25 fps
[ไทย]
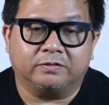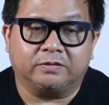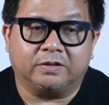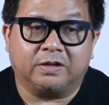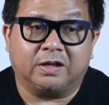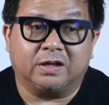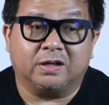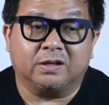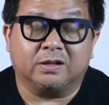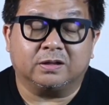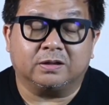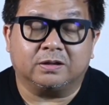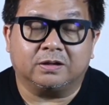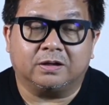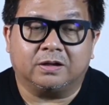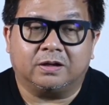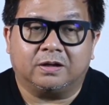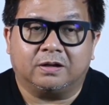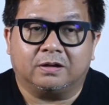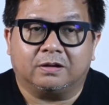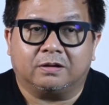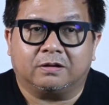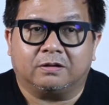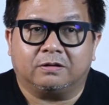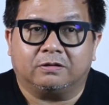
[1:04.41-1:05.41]
สายบู๊ชาว
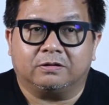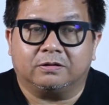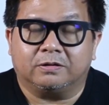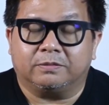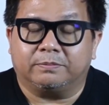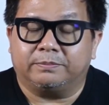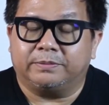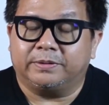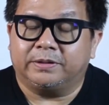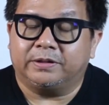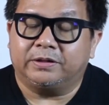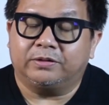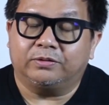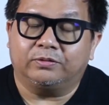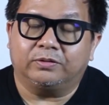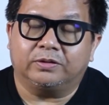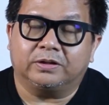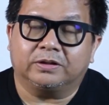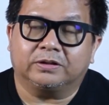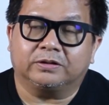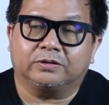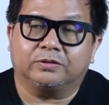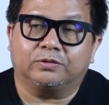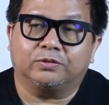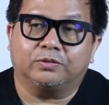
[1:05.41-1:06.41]
อีสาน
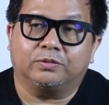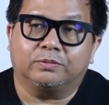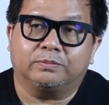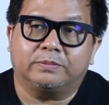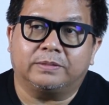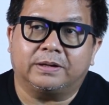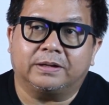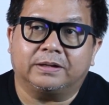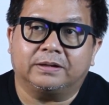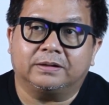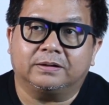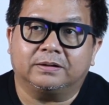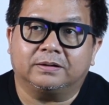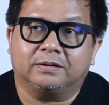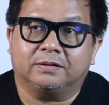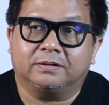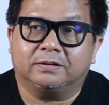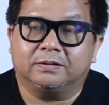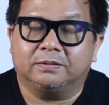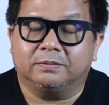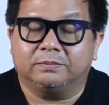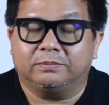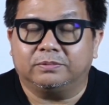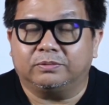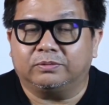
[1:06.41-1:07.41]
เจ้าของผลงานอ
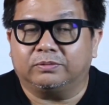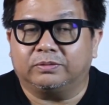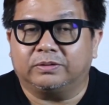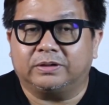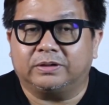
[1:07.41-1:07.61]
ย่าง